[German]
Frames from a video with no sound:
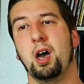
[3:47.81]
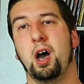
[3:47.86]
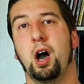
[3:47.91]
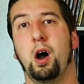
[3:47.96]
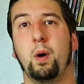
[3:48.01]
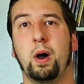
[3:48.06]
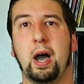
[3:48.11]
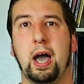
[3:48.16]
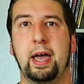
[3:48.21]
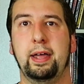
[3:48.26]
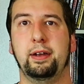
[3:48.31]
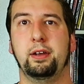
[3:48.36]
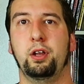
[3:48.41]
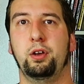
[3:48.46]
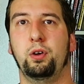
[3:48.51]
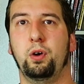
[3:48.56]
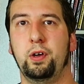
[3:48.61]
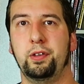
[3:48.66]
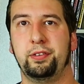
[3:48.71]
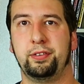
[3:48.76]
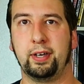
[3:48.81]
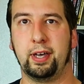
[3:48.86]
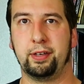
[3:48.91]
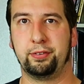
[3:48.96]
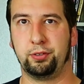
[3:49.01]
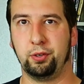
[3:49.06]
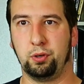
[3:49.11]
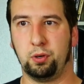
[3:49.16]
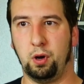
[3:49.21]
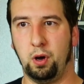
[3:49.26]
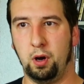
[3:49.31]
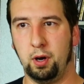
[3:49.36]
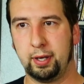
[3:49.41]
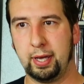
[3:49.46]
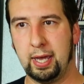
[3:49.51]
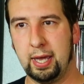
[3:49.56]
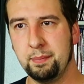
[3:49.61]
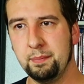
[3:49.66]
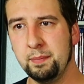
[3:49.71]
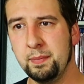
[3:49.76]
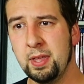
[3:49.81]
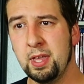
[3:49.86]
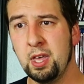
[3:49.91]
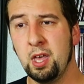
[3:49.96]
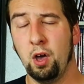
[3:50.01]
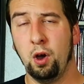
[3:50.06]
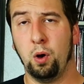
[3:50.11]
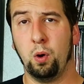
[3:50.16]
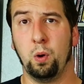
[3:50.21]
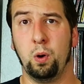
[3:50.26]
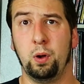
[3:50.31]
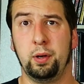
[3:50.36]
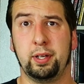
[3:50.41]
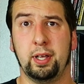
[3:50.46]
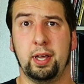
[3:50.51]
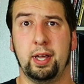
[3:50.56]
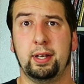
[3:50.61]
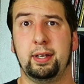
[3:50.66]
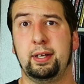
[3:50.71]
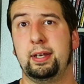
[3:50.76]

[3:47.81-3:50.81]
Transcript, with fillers: auch ein neues Restaurant geben und äh,